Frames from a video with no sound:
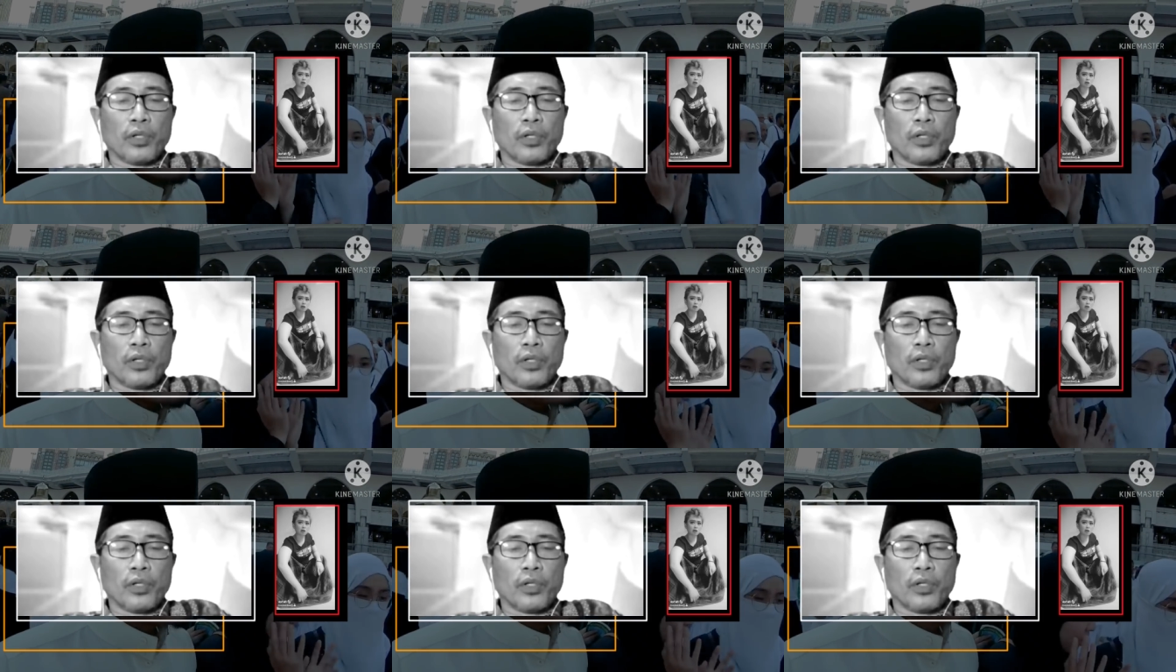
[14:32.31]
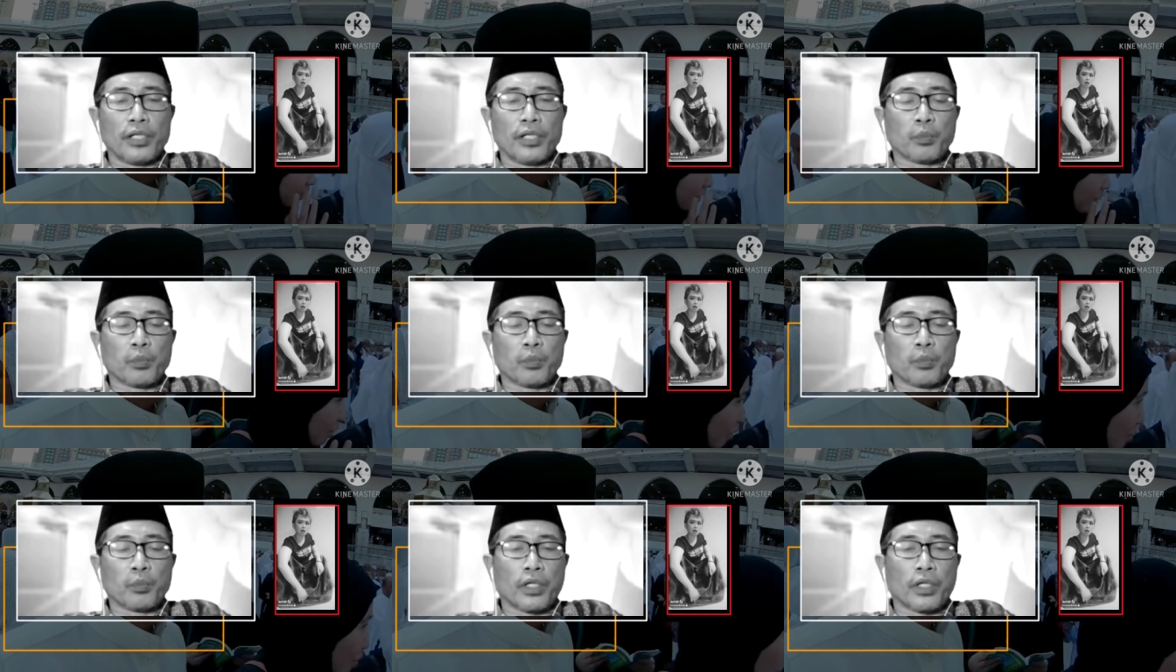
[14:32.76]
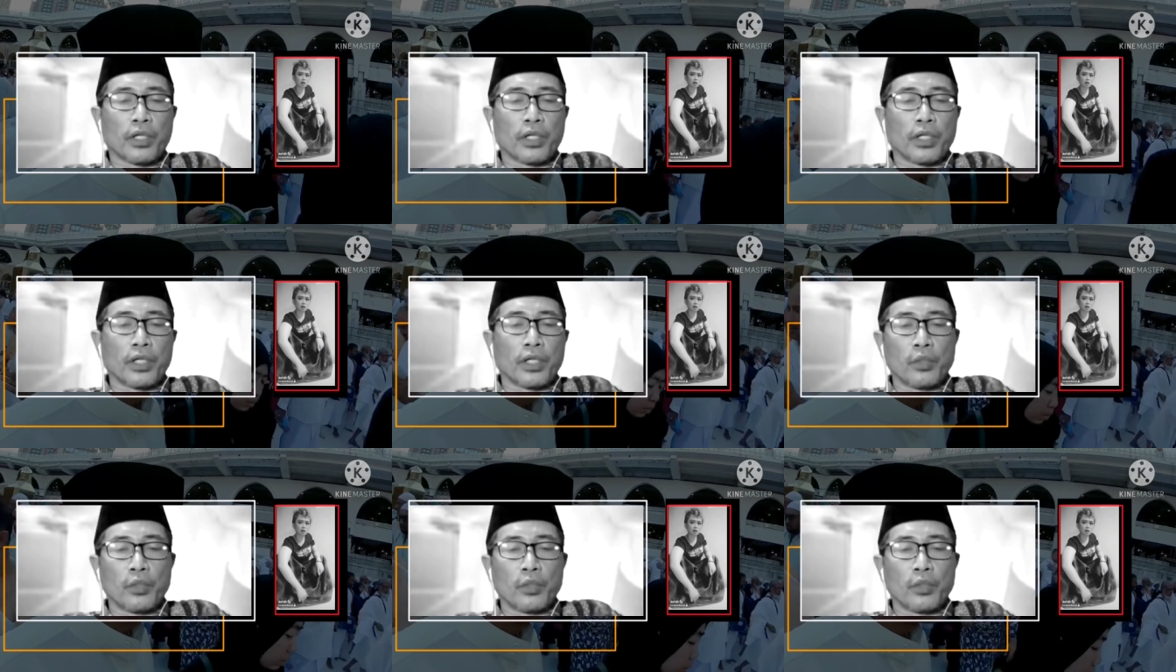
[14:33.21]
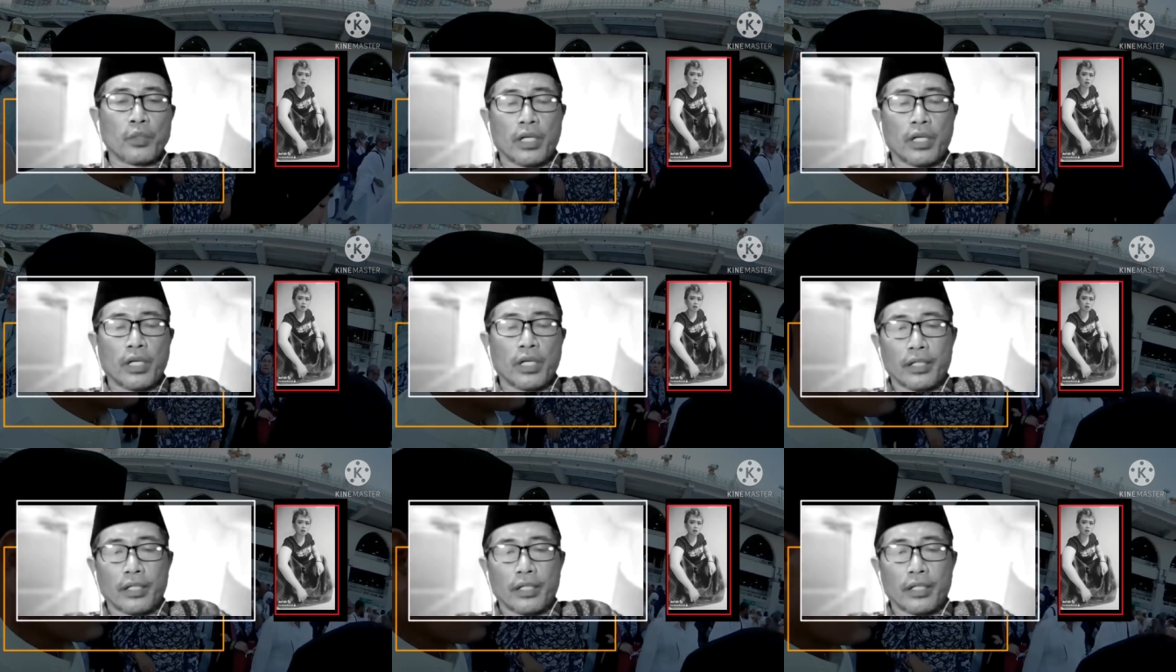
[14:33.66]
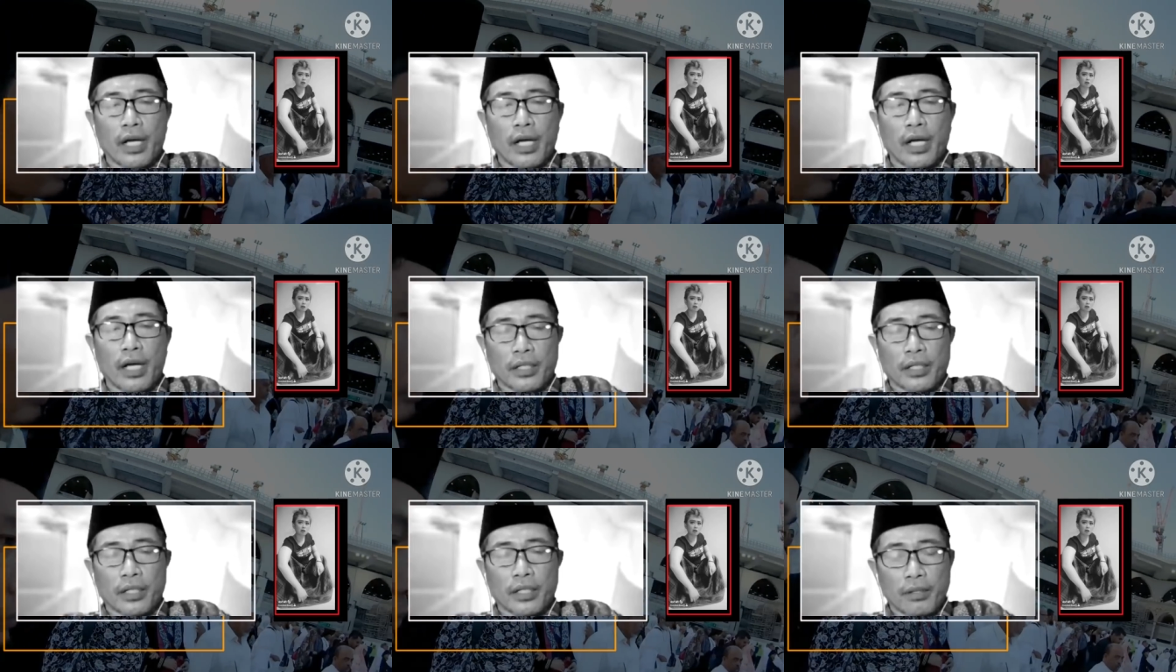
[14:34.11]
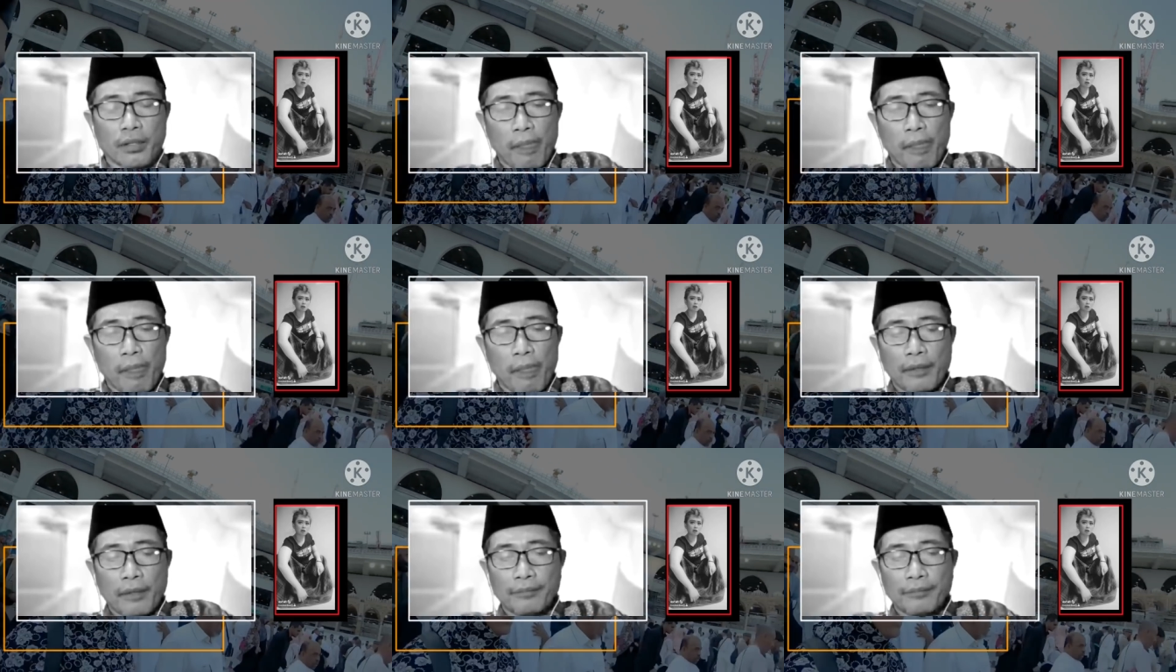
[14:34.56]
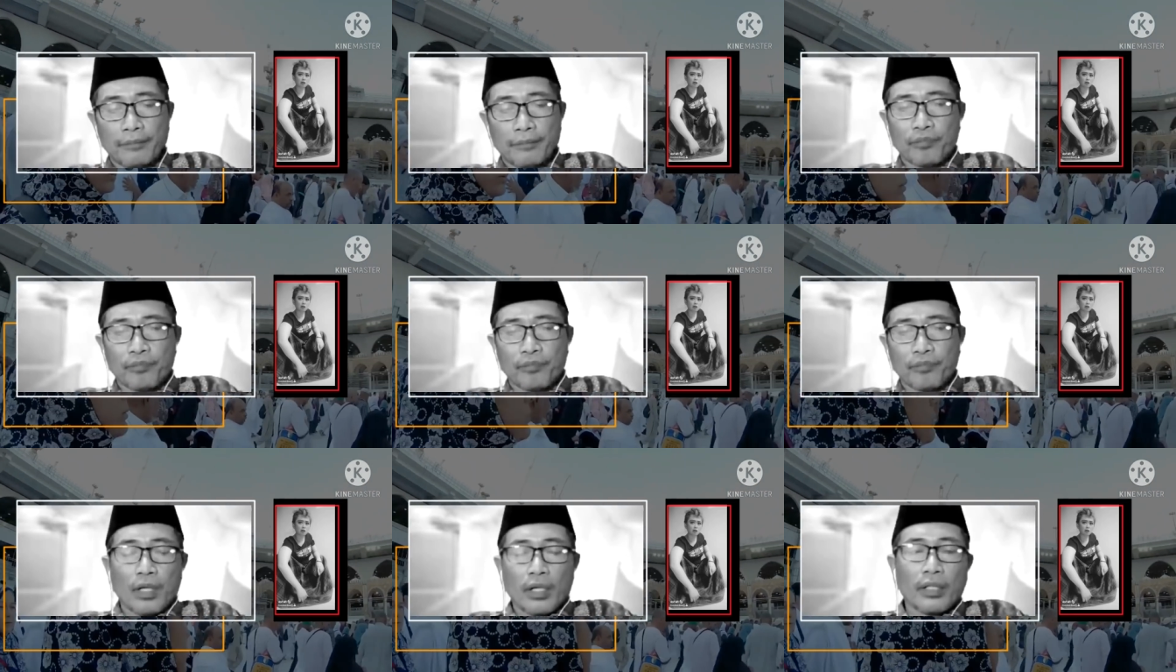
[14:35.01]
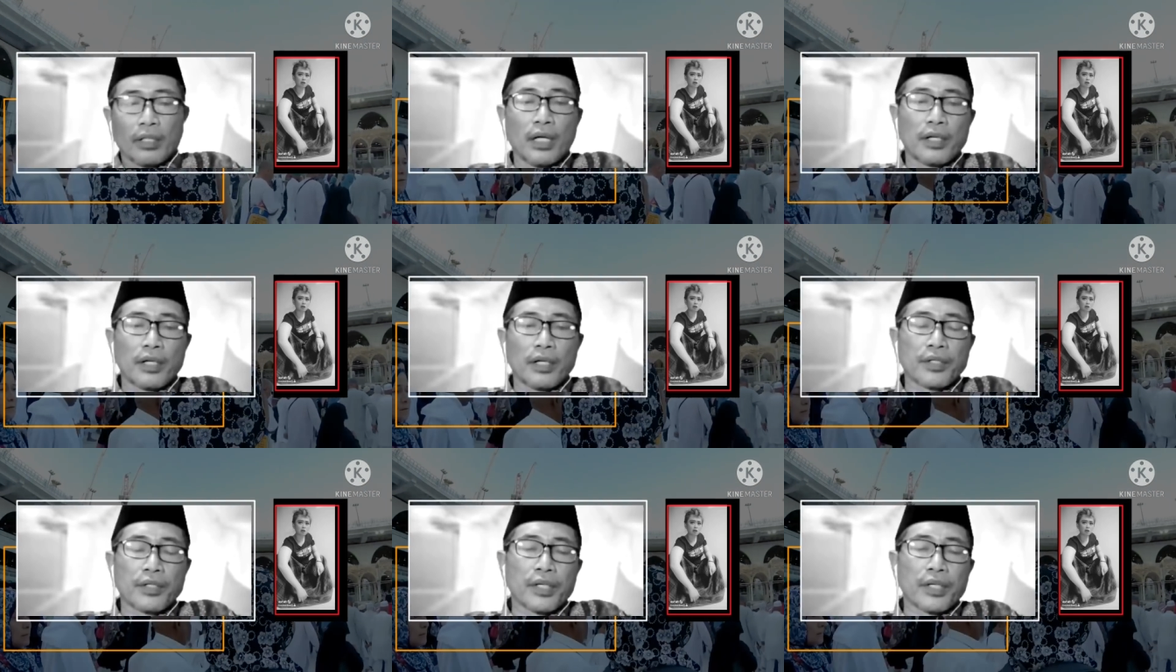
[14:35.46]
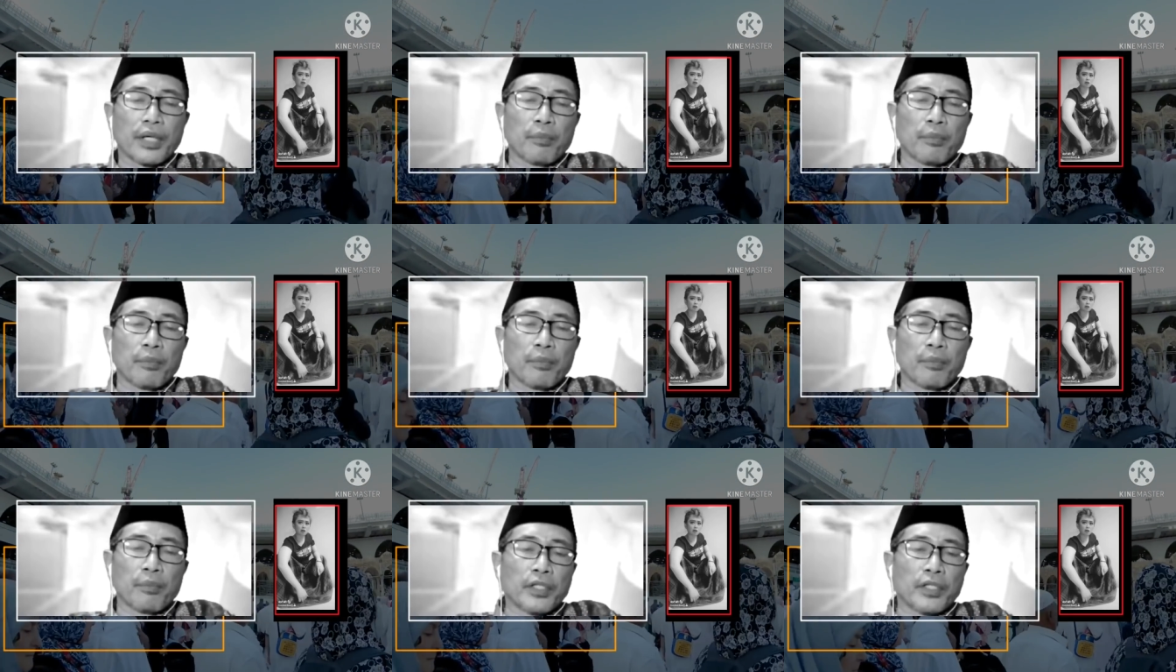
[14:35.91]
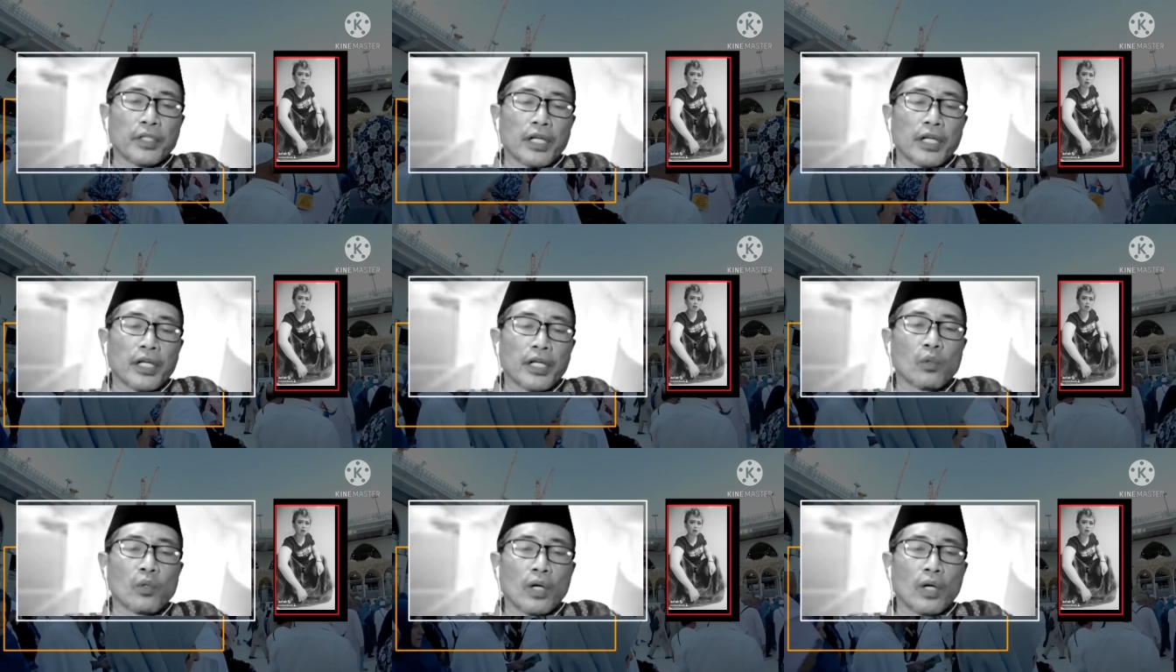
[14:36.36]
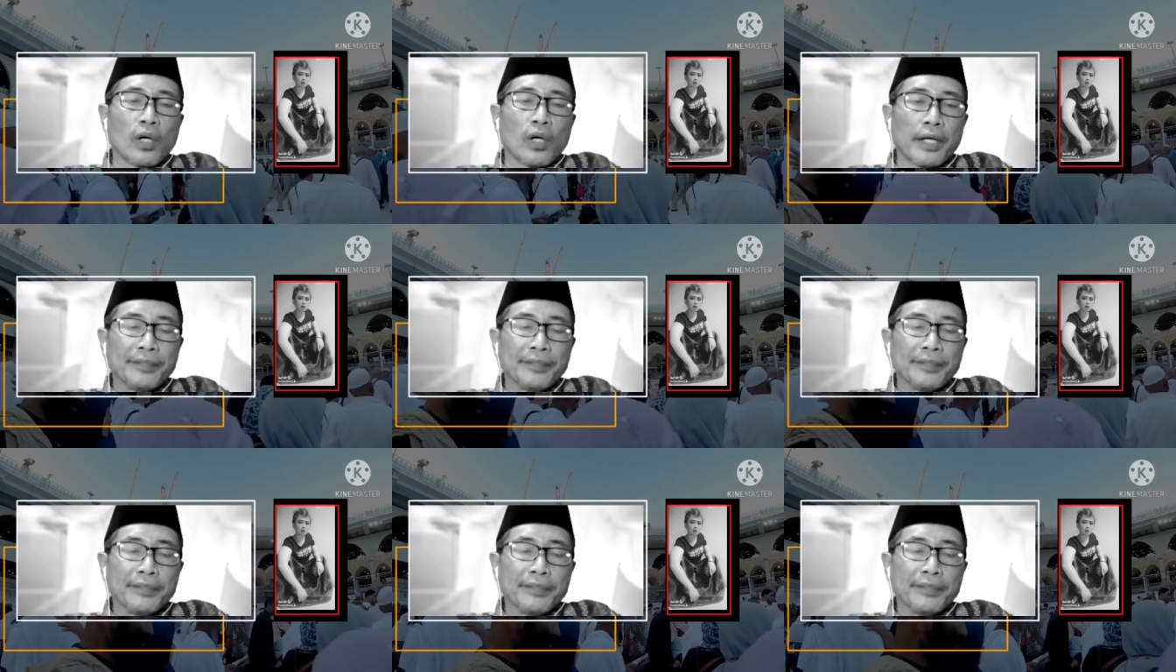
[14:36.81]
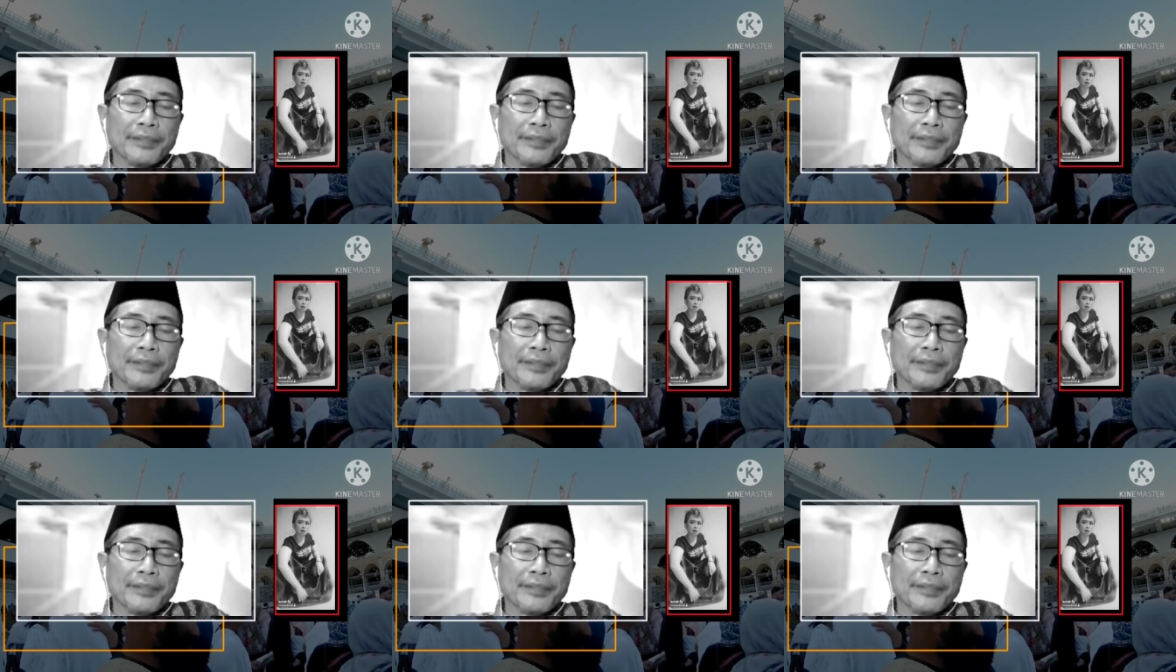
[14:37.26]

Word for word: Oh, bacanya harus begini. I N I.